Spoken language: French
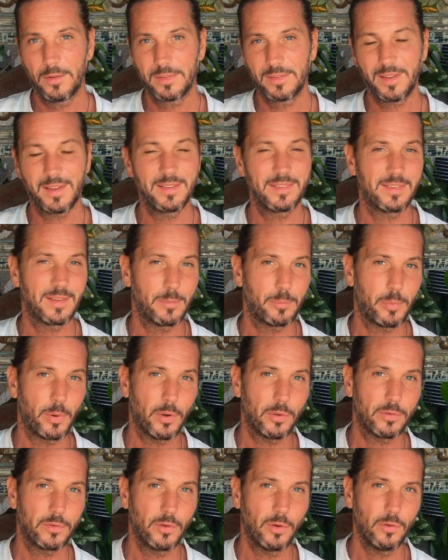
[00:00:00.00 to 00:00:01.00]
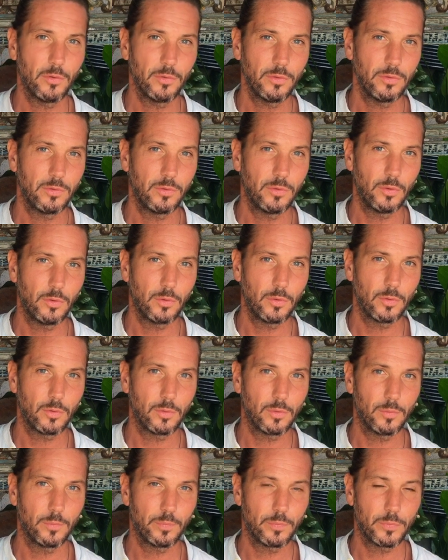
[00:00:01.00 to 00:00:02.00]
très importante
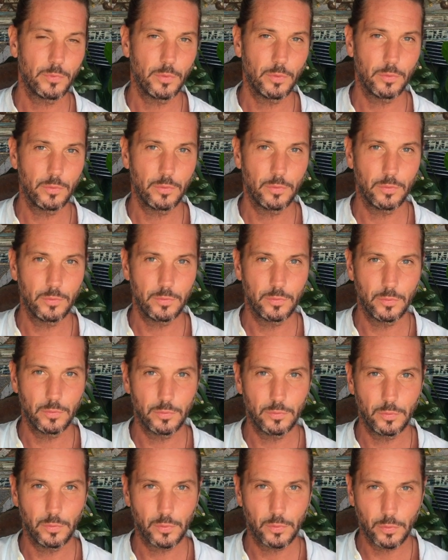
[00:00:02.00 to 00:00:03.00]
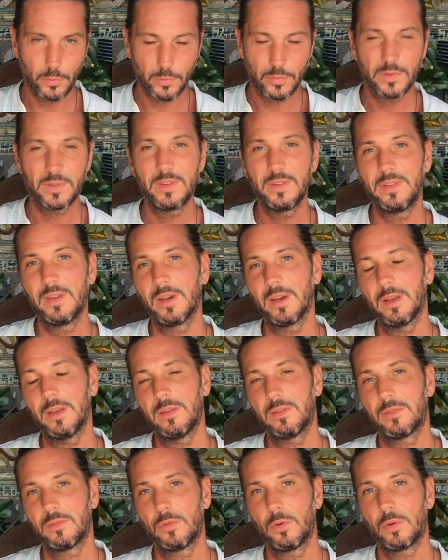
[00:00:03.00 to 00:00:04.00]
de, de considérer
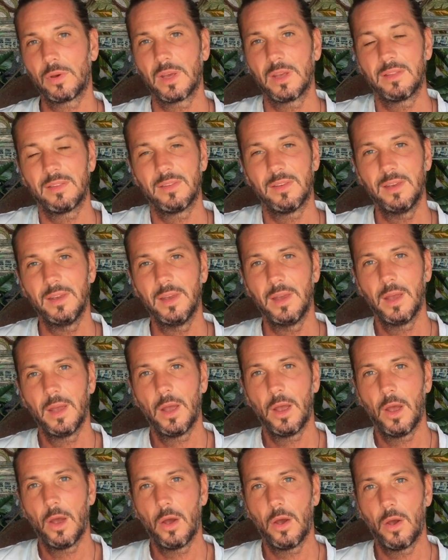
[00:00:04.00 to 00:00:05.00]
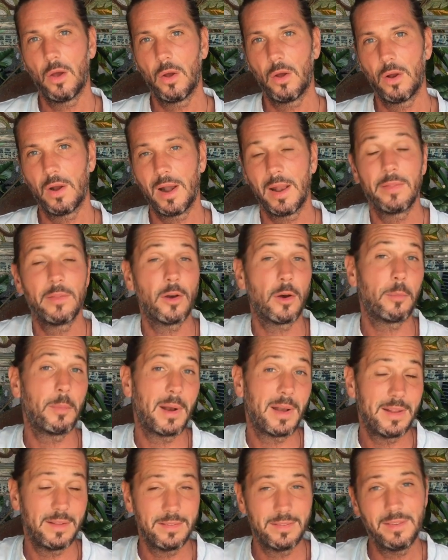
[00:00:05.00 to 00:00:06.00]
ce qu'était euh, la
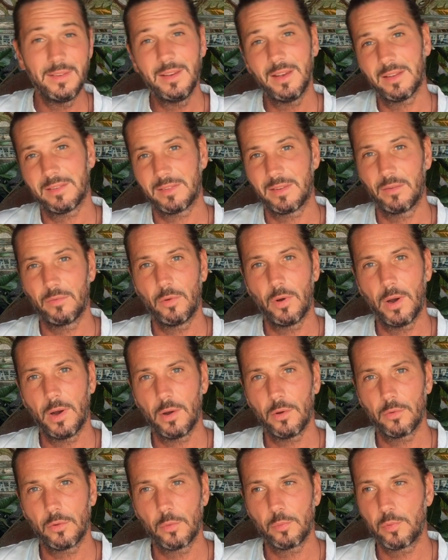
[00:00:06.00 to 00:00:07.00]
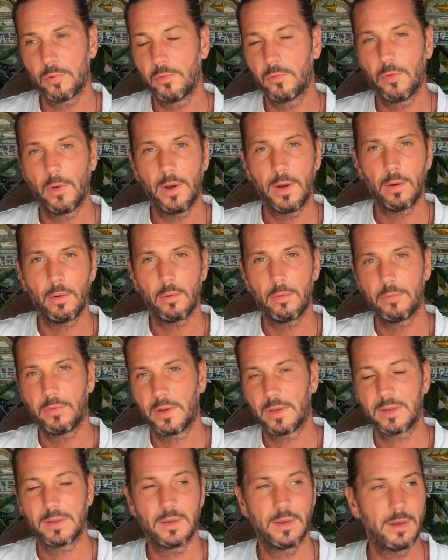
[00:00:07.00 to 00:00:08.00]
normalité, à savoir de pouvoir
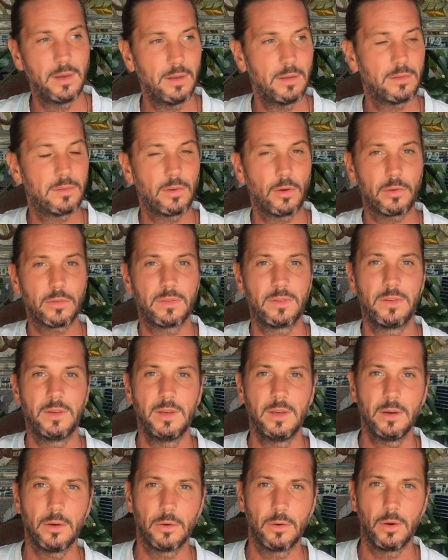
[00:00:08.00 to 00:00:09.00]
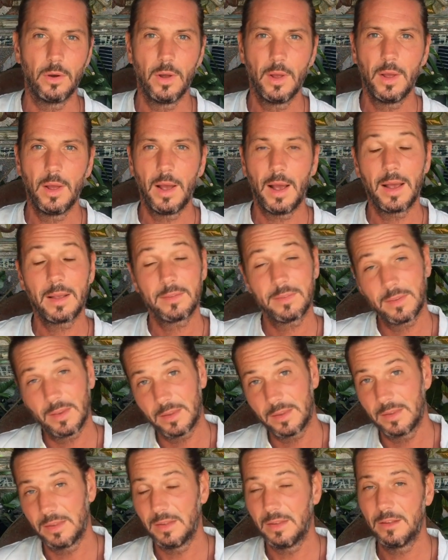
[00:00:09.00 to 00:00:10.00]
vaquer, sortir euh, à sa
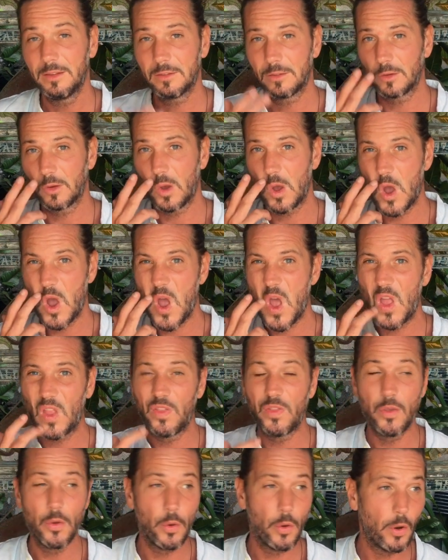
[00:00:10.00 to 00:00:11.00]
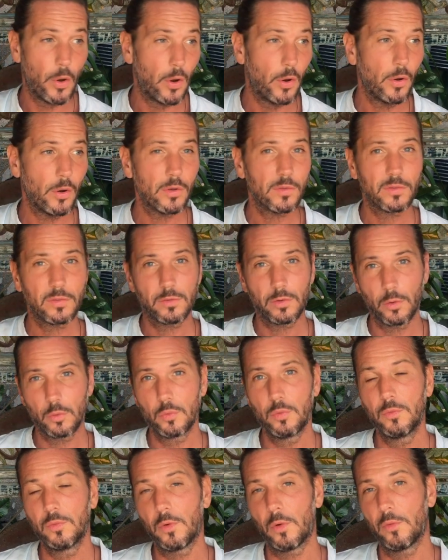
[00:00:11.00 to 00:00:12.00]
guise, euh, dehors, sans
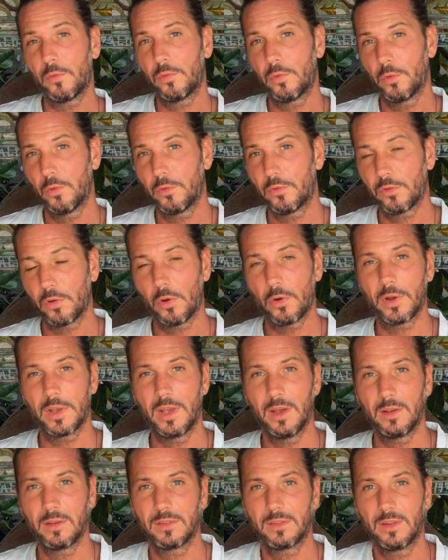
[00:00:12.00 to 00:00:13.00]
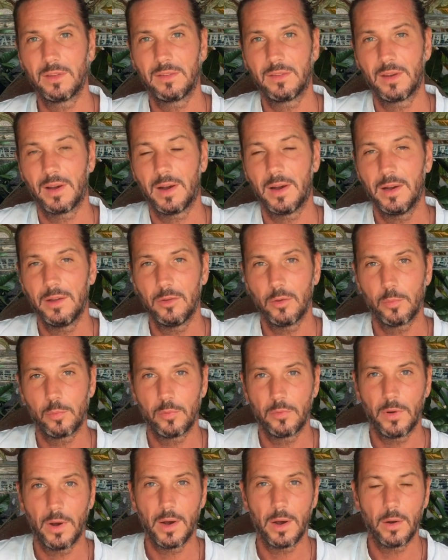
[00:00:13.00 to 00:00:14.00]
couvre-feu, sans rien, etc. De
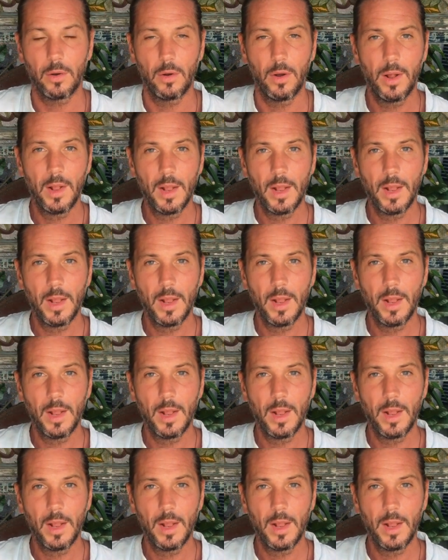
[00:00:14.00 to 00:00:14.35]
pouvoir